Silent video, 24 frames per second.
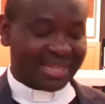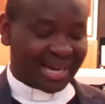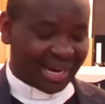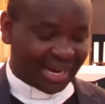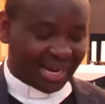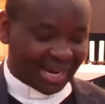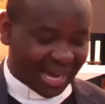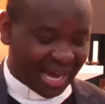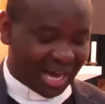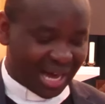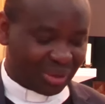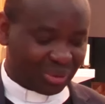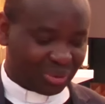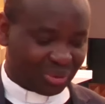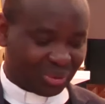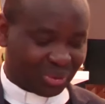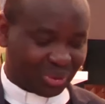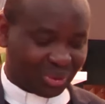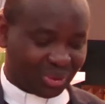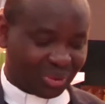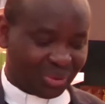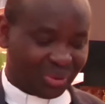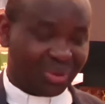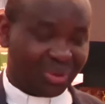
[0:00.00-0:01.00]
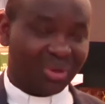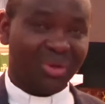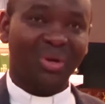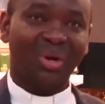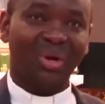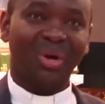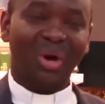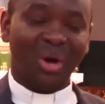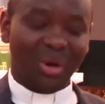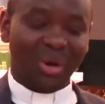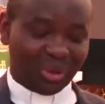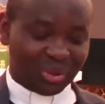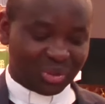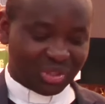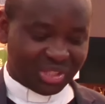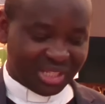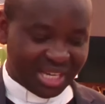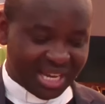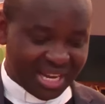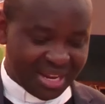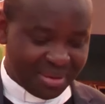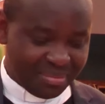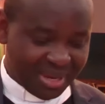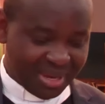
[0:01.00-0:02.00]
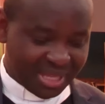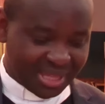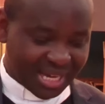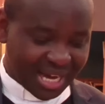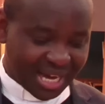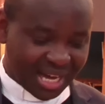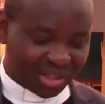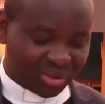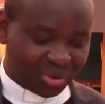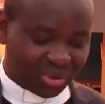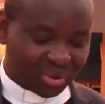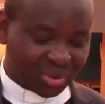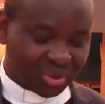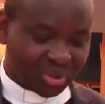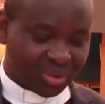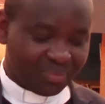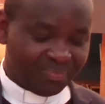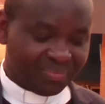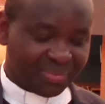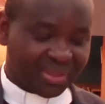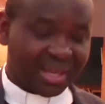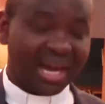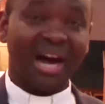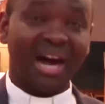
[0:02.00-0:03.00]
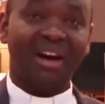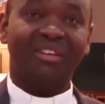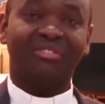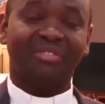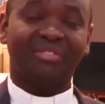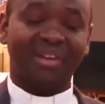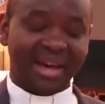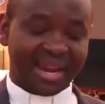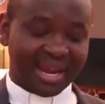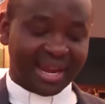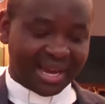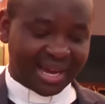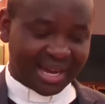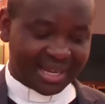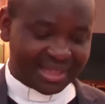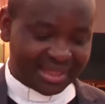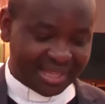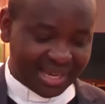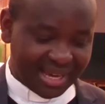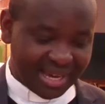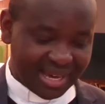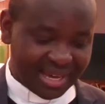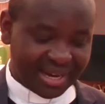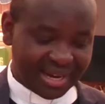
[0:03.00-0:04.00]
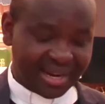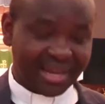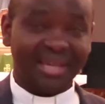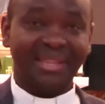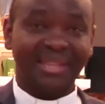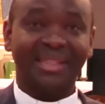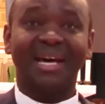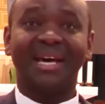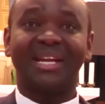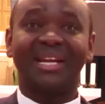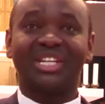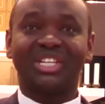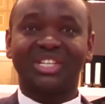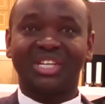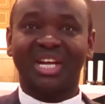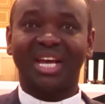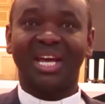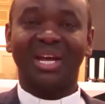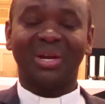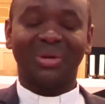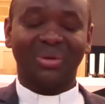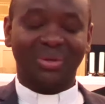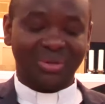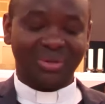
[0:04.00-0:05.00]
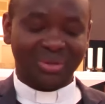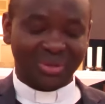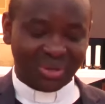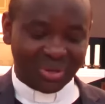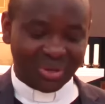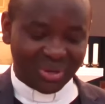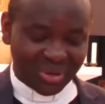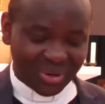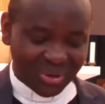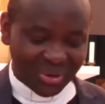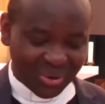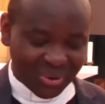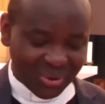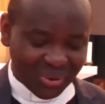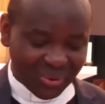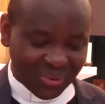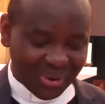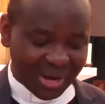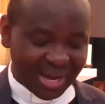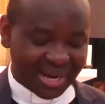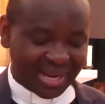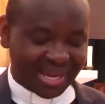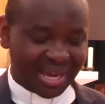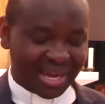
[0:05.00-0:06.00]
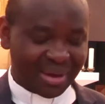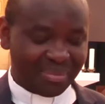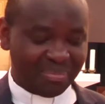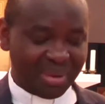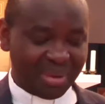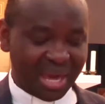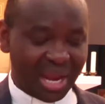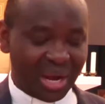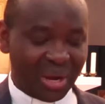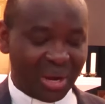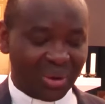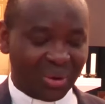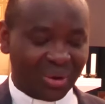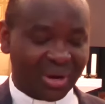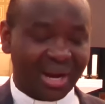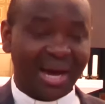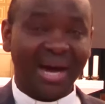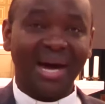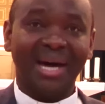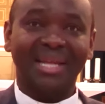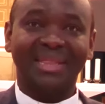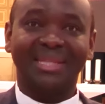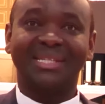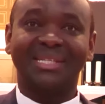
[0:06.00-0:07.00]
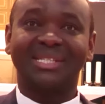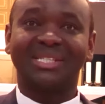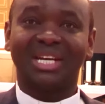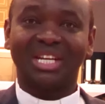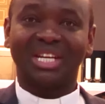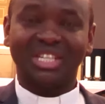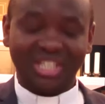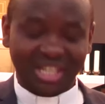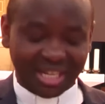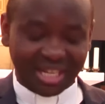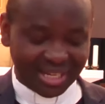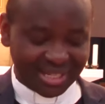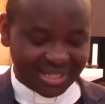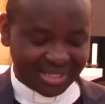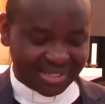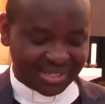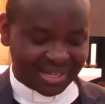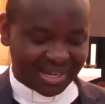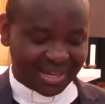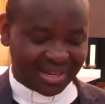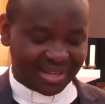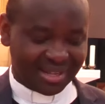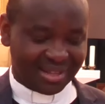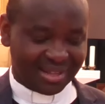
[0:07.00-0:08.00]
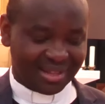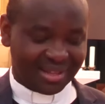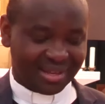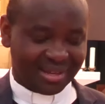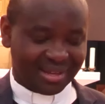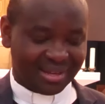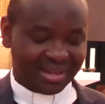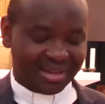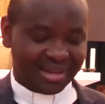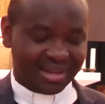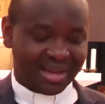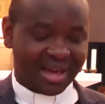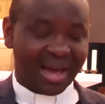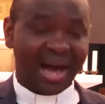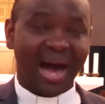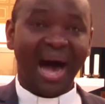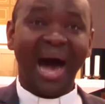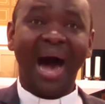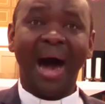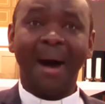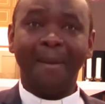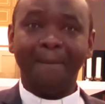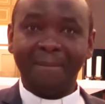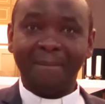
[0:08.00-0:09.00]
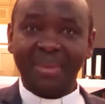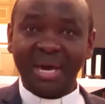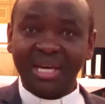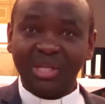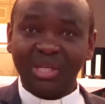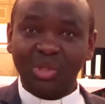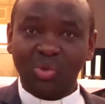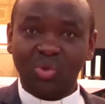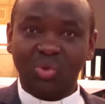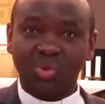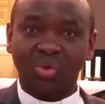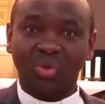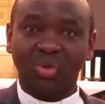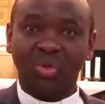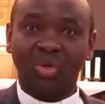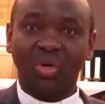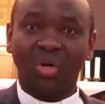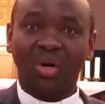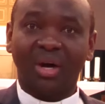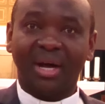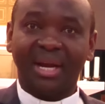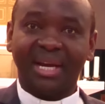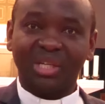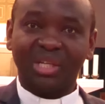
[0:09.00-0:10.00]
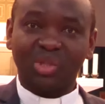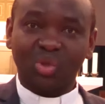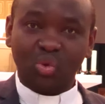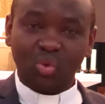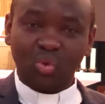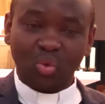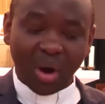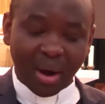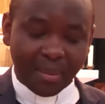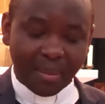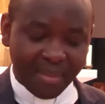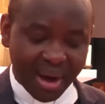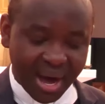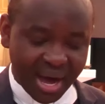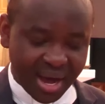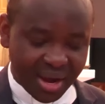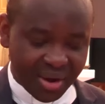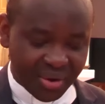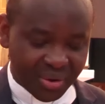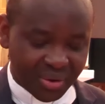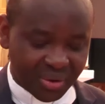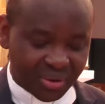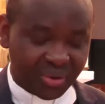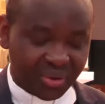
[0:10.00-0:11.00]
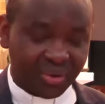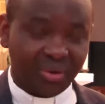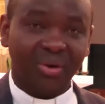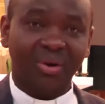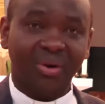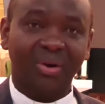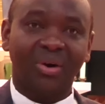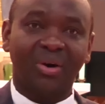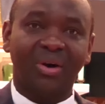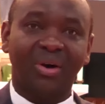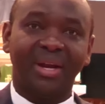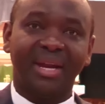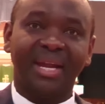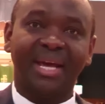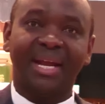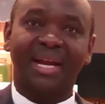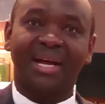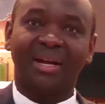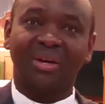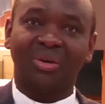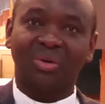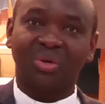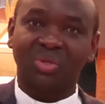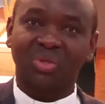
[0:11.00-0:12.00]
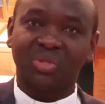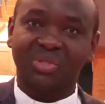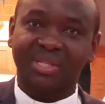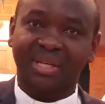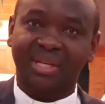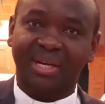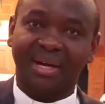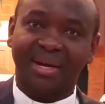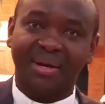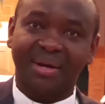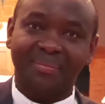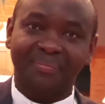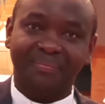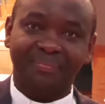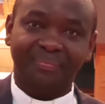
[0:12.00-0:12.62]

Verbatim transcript: dall'alto, non si è limitato a fare cadere dal cielo qualche pillola di saggezza, ha messo la sua mano nella nostra.